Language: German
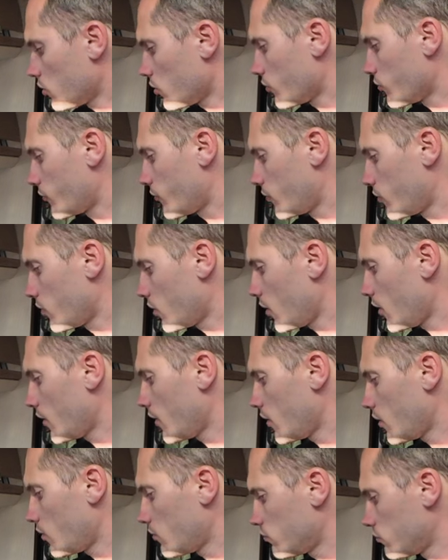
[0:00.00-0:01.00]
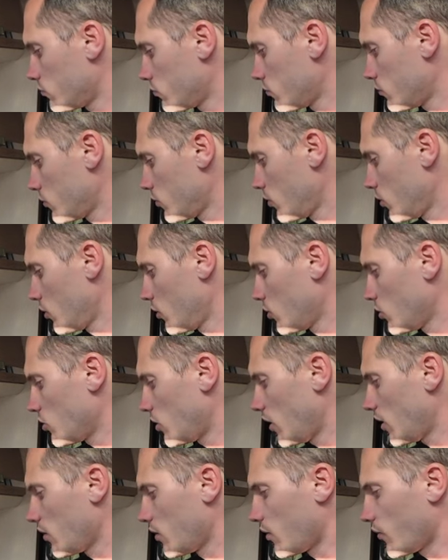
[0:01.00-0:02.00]
Also von daher, ich
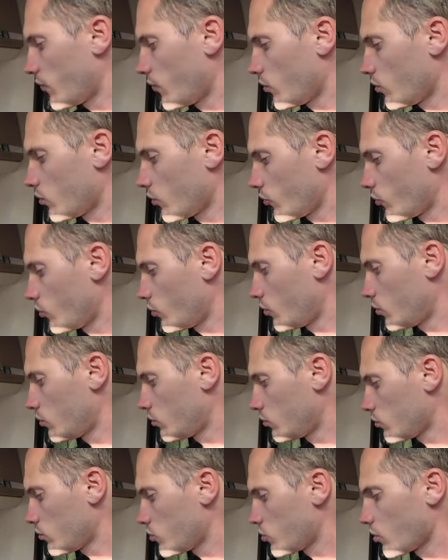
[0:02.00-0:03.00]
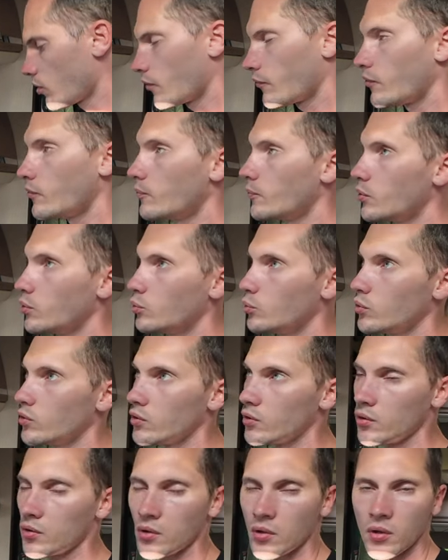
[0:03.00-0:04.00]
denke, das wird noch so circa 5
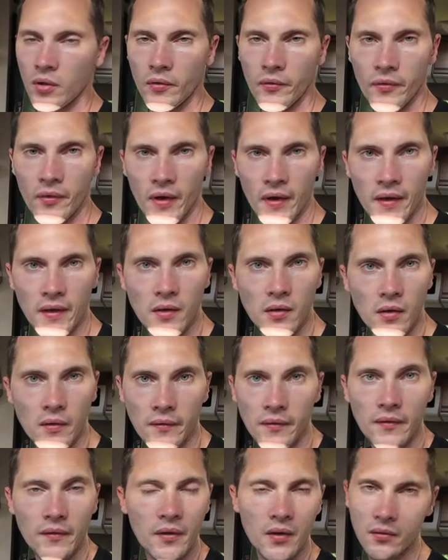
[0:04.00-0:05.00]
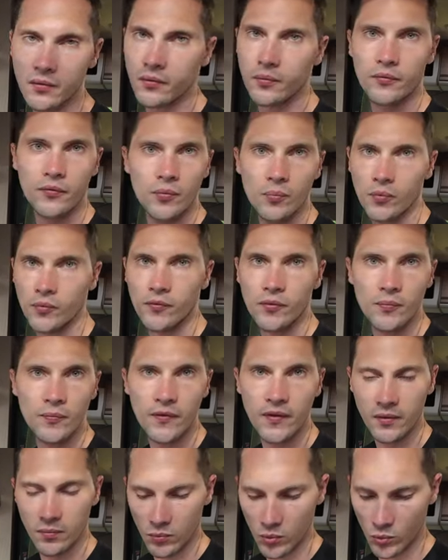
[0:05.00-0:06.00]
Minuten sein, dann sind es halt so
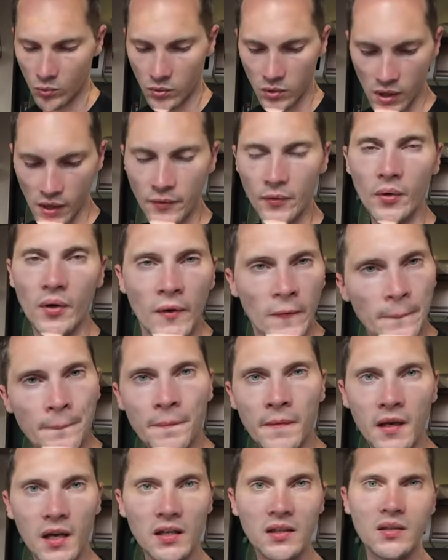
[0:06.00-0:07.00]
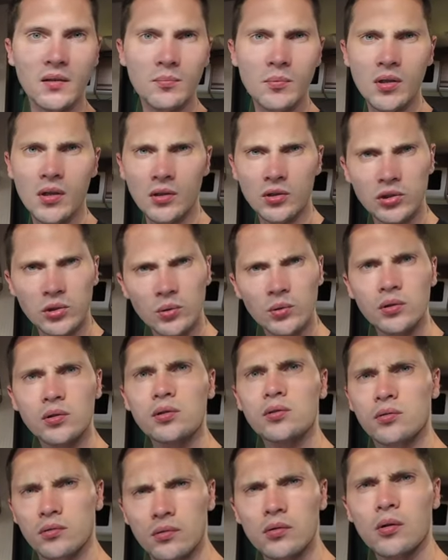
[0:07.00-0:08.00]
55 Minuten. Also rechnet mit einer
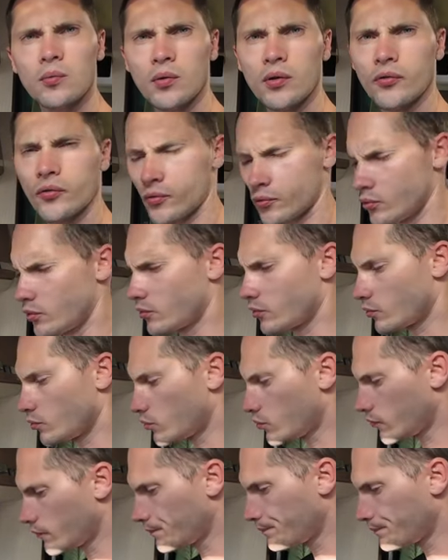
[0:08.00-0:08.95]
Stunde, ich glaube, das ist ganz gut.